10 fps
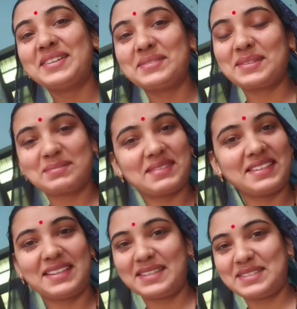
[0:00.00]
अब सबसे
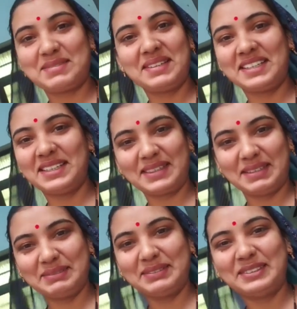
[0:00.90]
लास्ट में
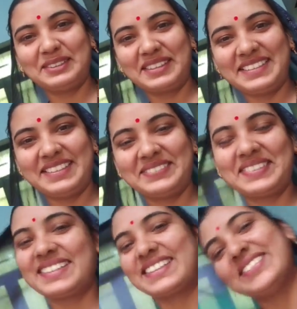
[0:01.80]
ख़त्म होगी जब
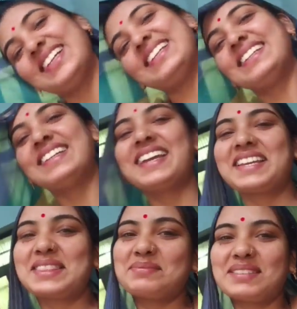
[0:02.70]
तक दिवाली नहीं
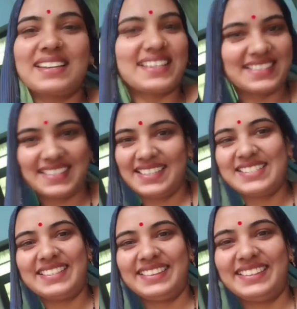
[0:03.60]
आएगी तब तक ऐसे ही
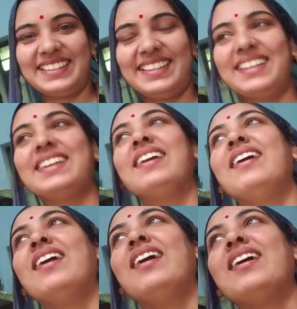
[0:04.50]
चलती रहेगी
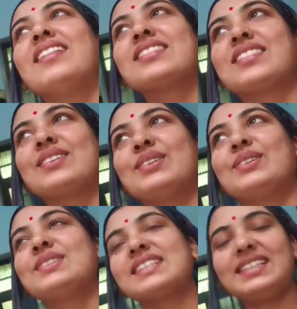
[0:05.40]

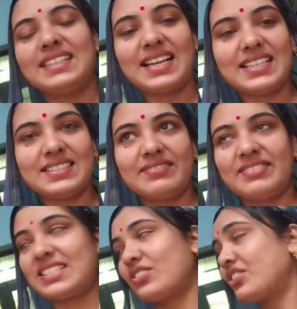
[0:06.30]
तो चलिए आज
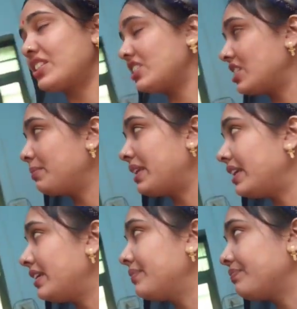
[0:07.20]
वैसे तो किचन मैंने